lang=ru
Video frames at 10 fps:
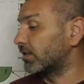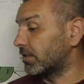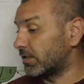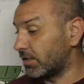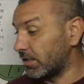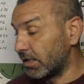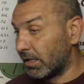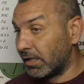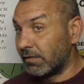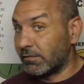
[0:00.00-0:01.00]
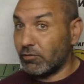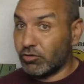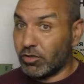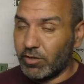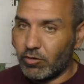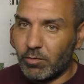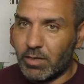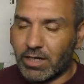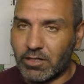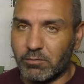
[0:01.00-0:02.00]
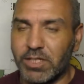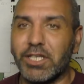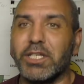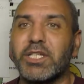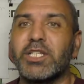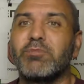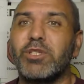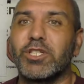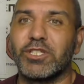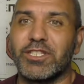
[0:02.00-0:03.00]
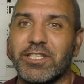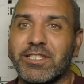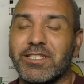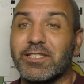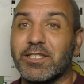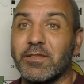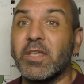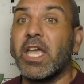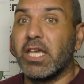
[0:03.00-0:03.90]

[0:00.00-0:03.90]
ЦИ. В следующем видео мы покажем при избыточности ЦИ.